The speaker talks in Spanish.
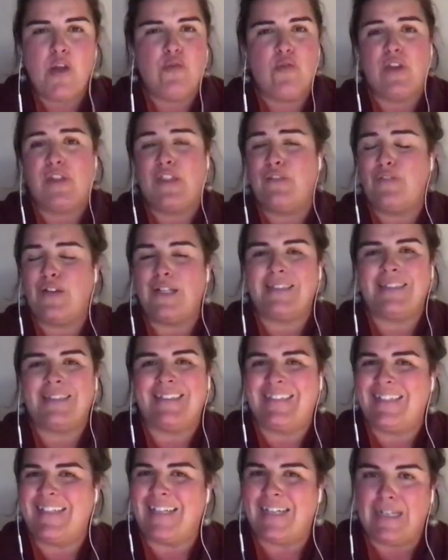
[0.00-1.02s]
No hace
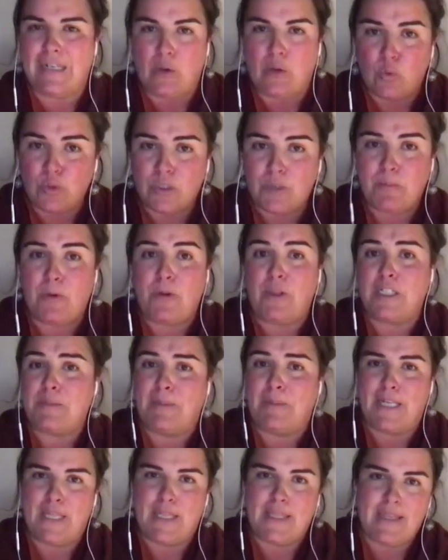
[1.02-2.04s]
falta tener ningún tipo de
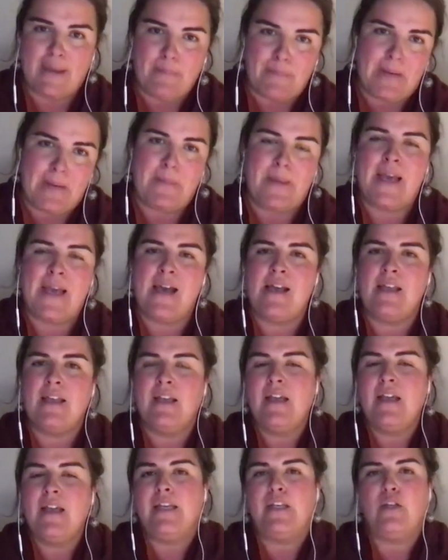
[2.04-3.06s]
experiencia previa
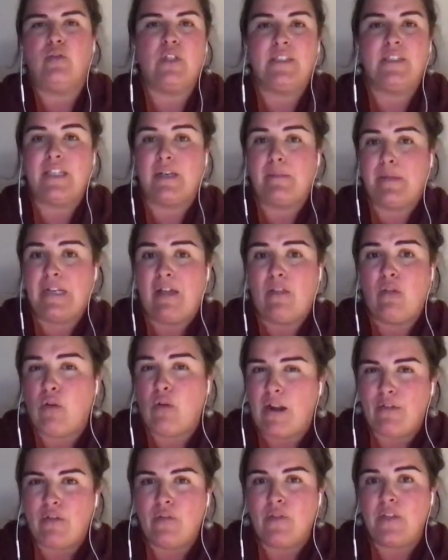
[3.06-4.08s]
ni un determinado
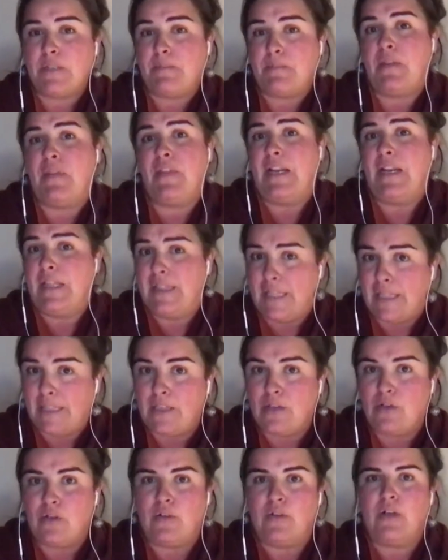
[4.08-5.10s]
grado de
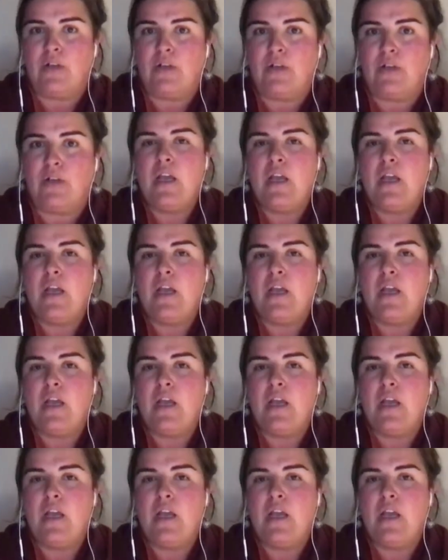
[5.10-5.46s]
especialización.